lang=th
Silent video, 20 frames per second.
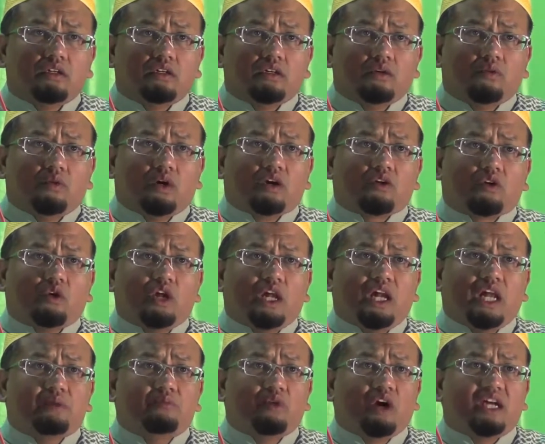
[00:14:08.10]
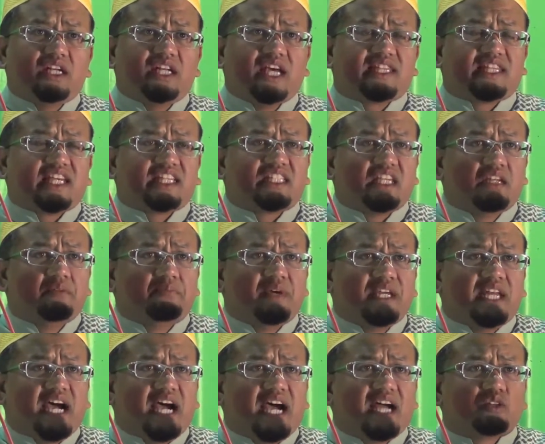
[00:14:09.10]
ว่าคุณละมุฮดะตินบิ
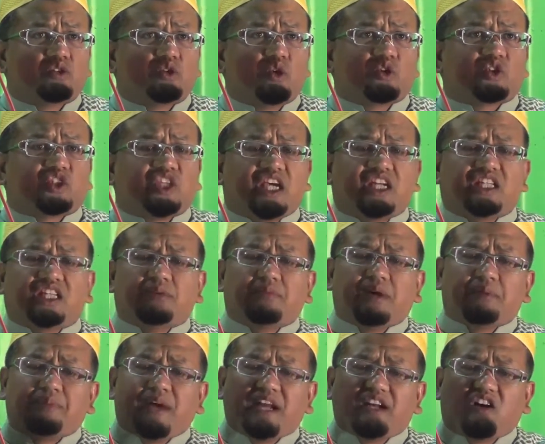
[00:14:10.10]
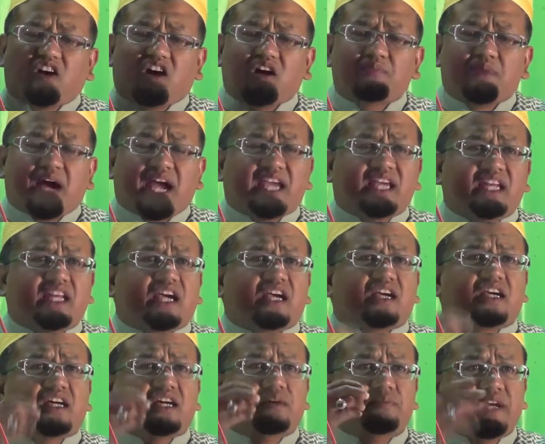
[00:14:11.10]
ดาทุกสิ่งที่มันเป็นของใหม่เนี่ย
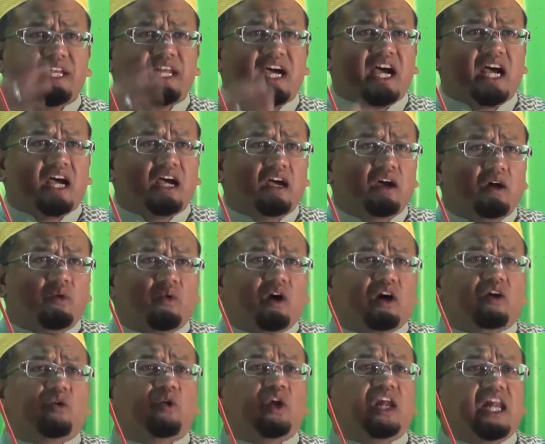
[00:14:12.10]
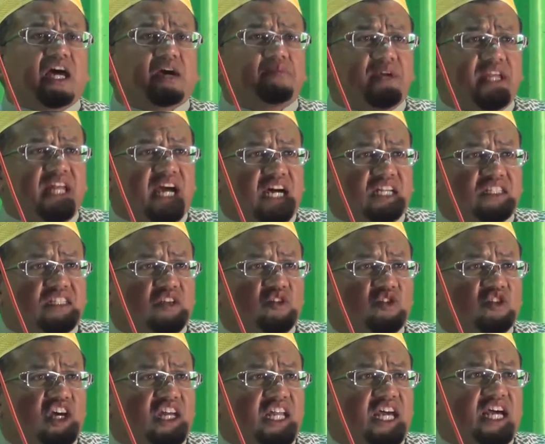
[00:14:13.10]
คือบิดาว่าคุลละบิดาติน
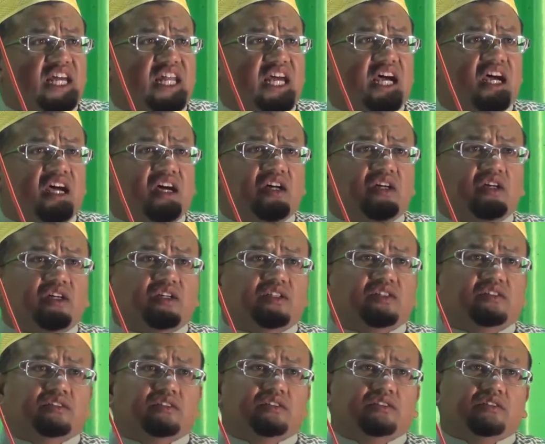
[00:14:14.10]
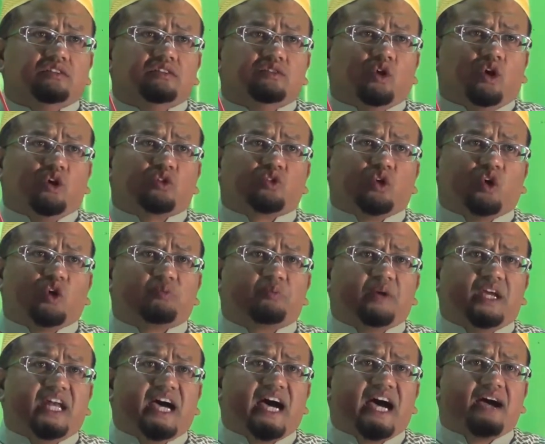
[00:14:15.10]
ตอแล้วทุกทุก
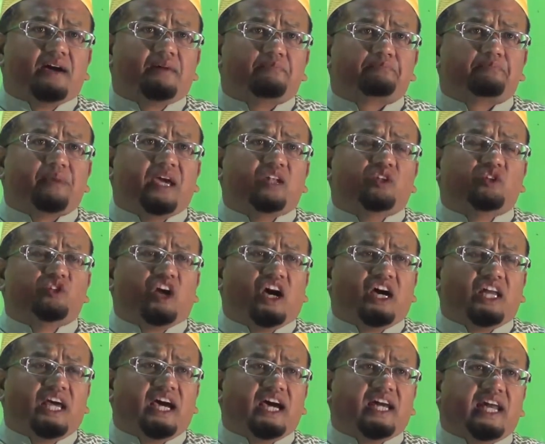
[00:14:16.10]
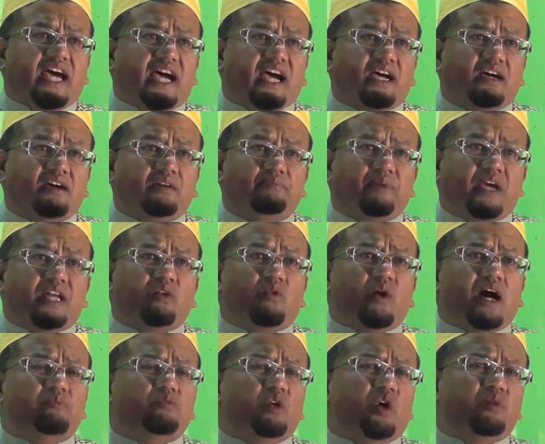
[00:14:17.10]
บิดาเป็นตอแลวนะเป็นค
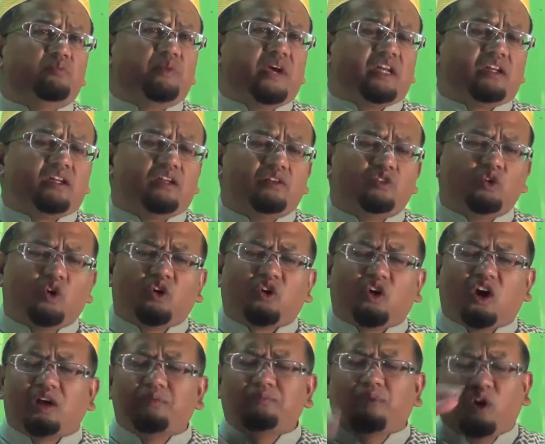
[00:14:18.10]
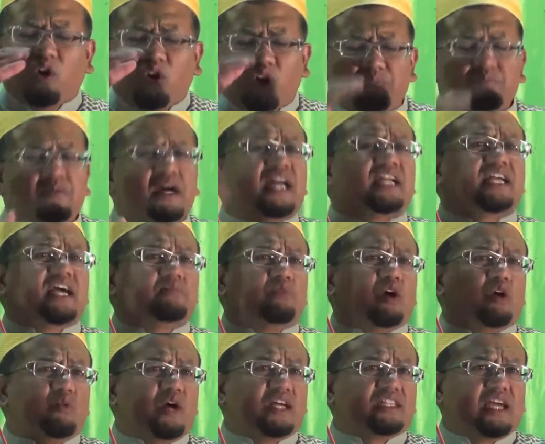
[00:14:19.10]
วามหลงผิด ทุกคนพูดเหมือนกันหม
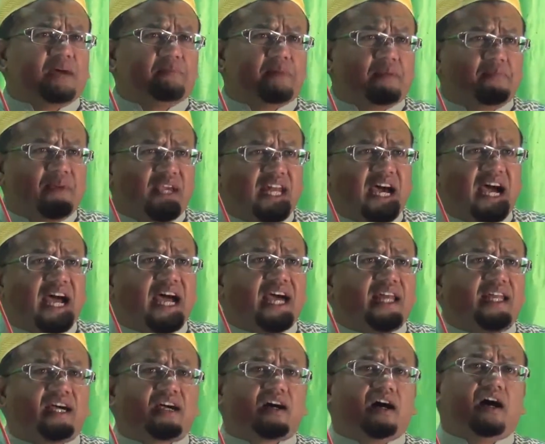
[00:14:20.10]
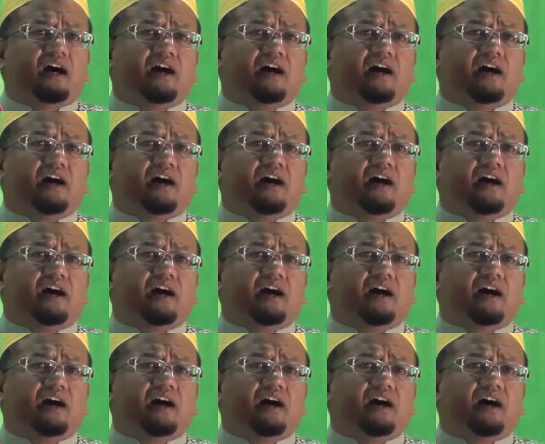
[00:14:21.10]
ดว่าทำามันบิดาแล้วก็